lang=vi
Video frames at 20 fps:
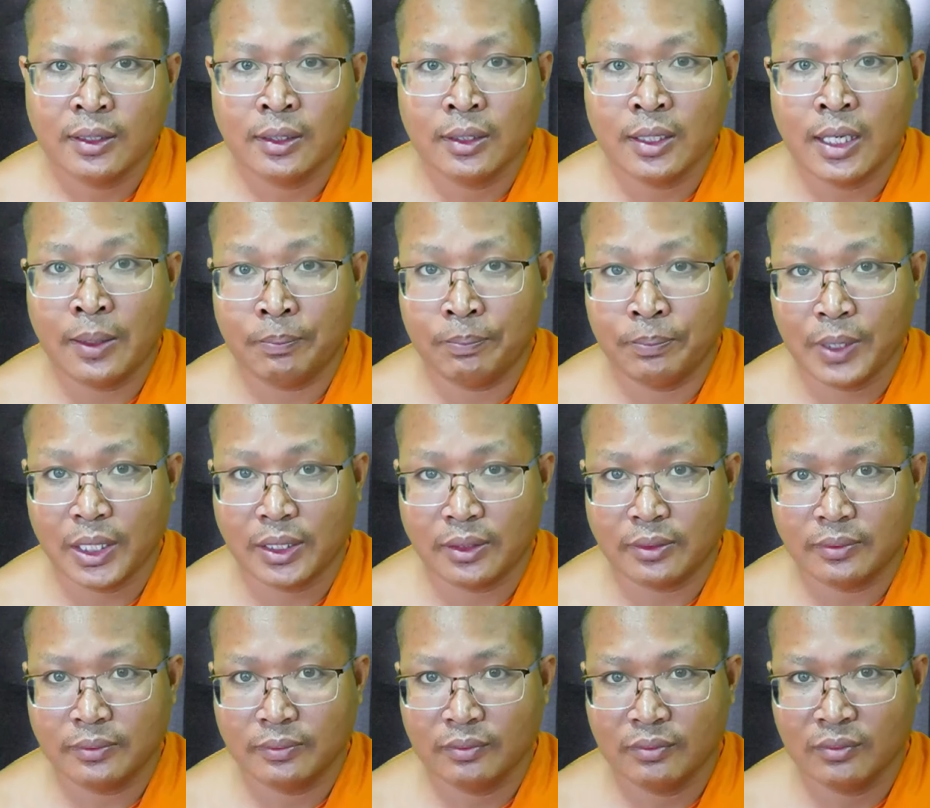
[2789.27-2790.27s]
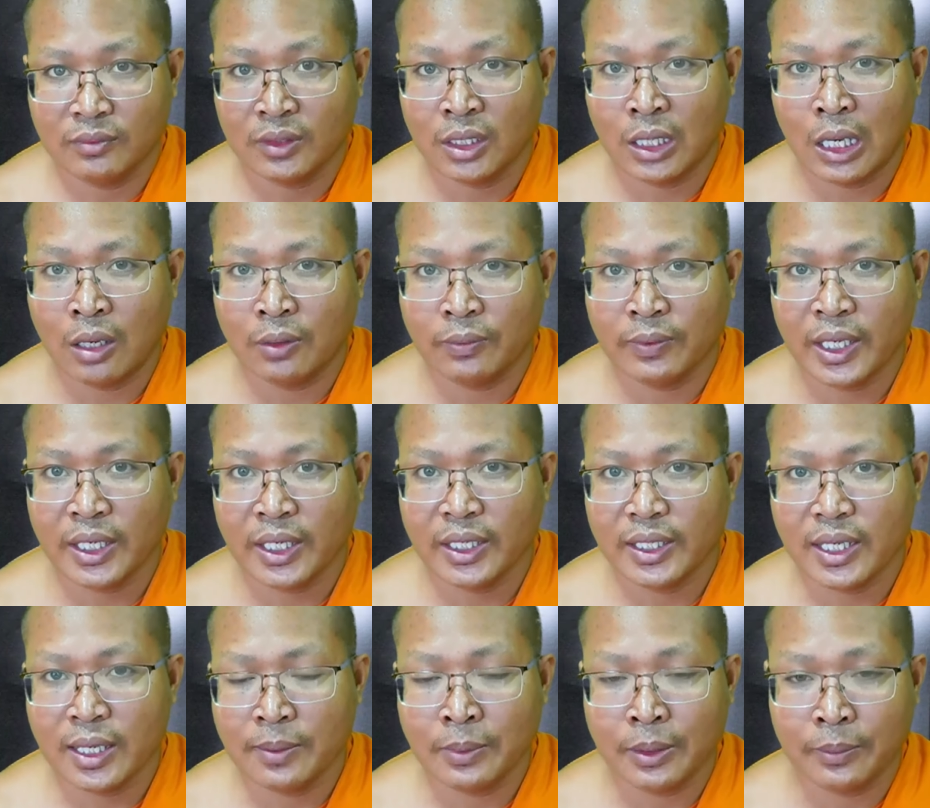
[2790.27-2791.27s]
để bật ở vây
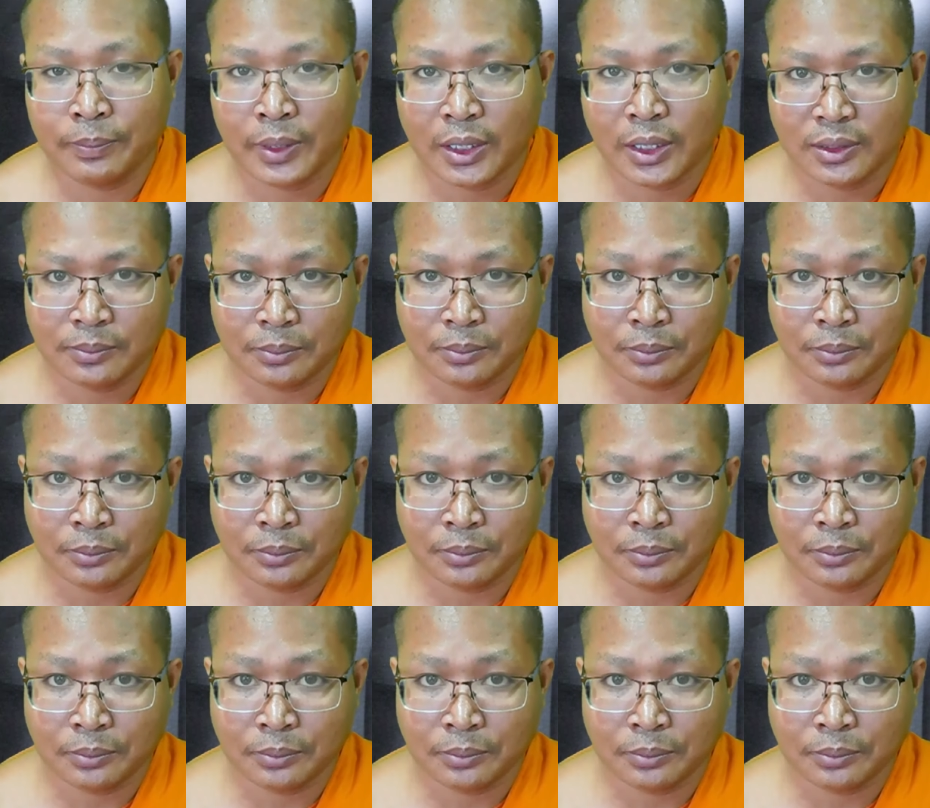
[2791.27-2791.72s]
để mình bật